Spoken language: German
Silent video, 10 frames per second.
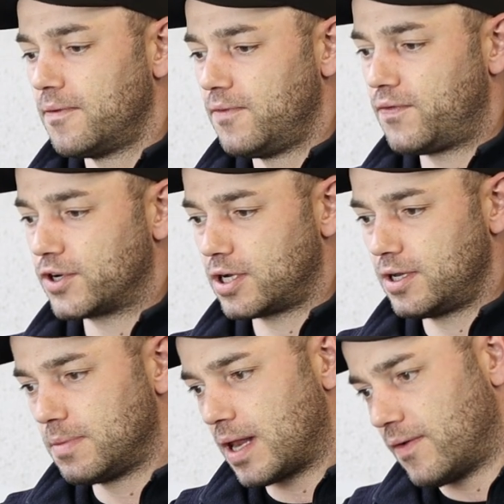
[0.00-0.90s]
Wird
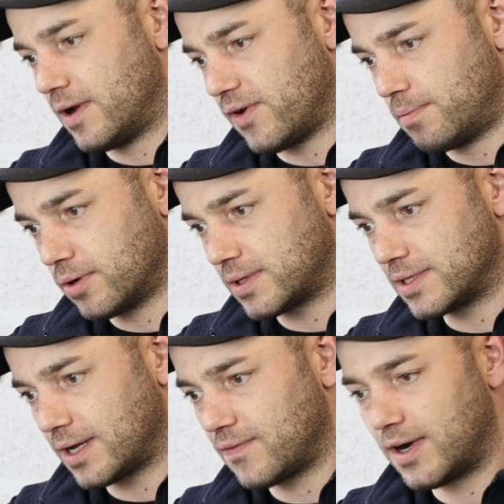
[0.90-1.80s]
wahrscheinlich mittlerweile verboten
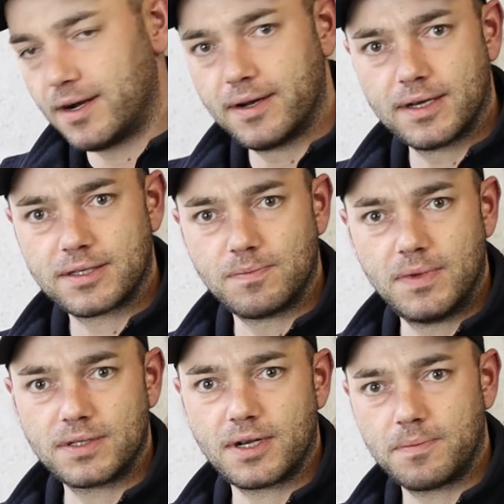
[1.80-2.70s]
sein, weil das
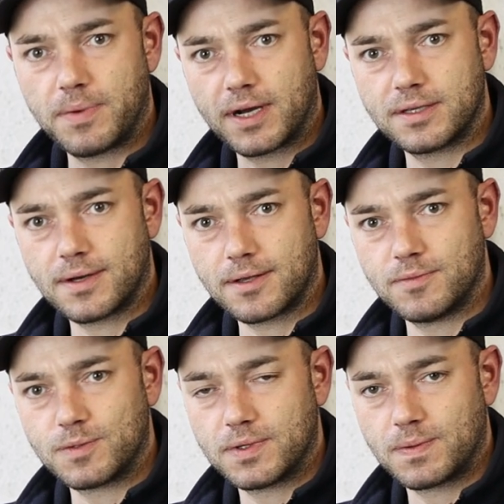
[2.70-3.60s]

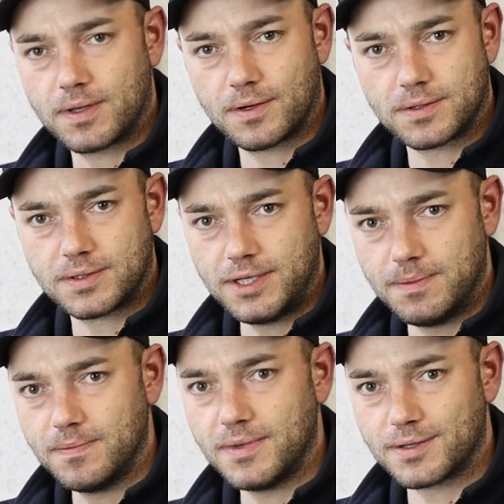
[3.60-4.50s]
Mindesthaltbarkeitsdatum ist bis
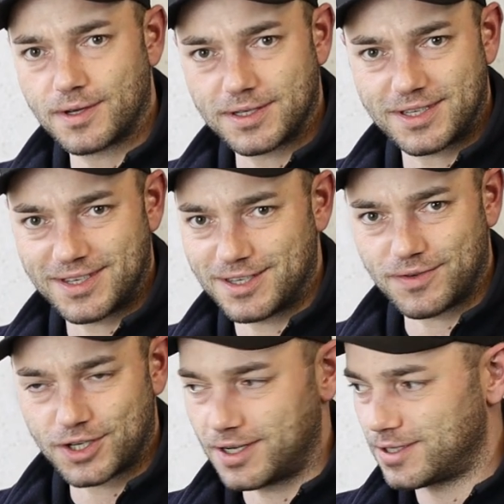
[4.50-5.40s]
2007, also das ist
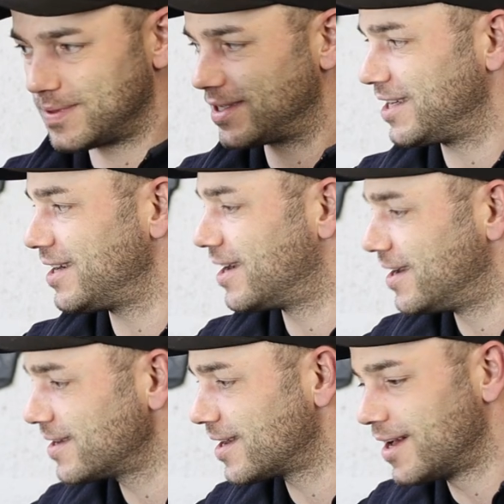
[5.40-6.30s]
wahrscheinlich 20 Jahre
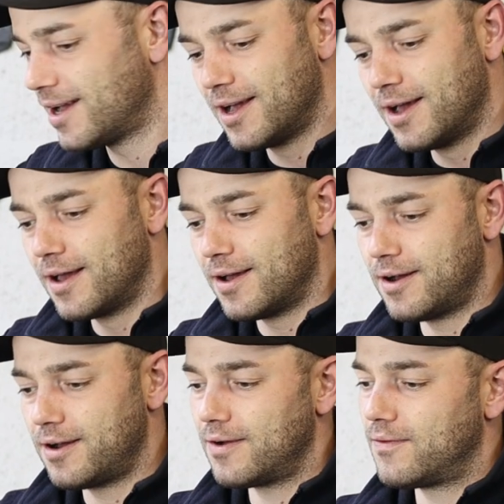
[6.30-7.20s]
alt.
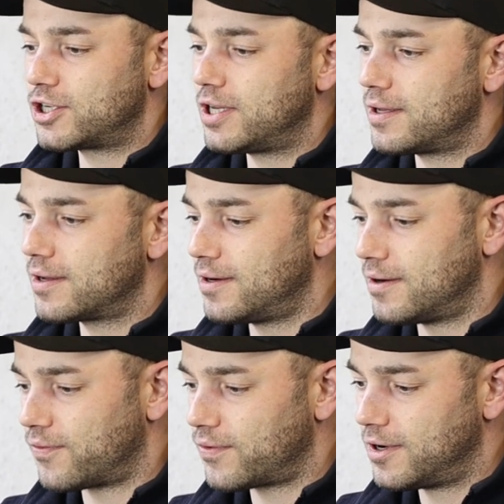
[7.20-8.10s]
Äh, was steht hier
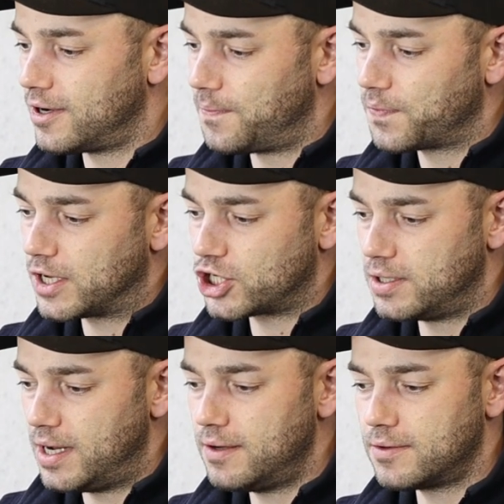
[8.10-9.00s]
drauf? Äh,
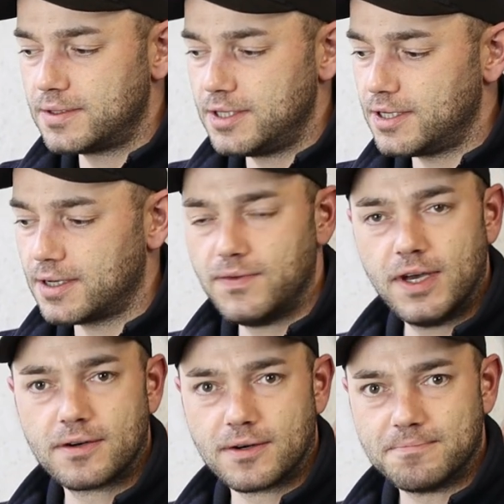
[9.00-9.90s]
schnell und sichere
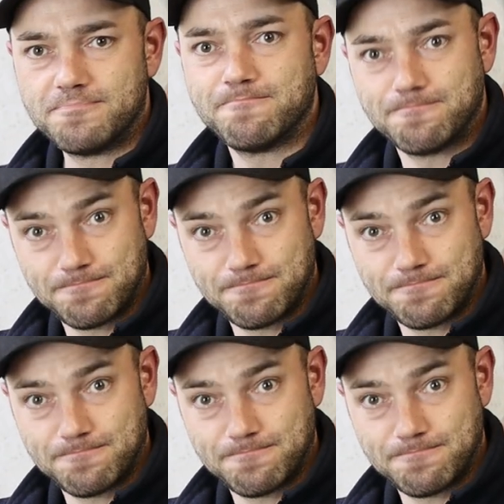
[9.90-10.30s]
Wirkung.